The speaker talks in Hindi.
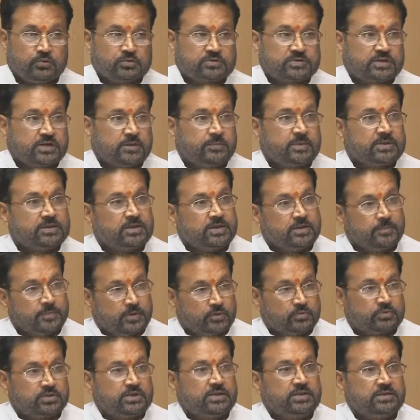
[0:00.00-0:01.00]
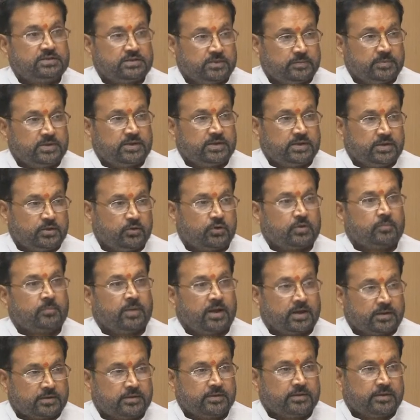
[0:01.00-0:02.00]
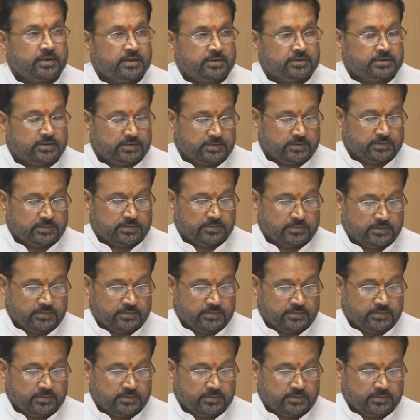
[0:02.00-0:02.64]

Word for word: उसके बदले में उतनी ही ज़मीन की और मांग की गई थी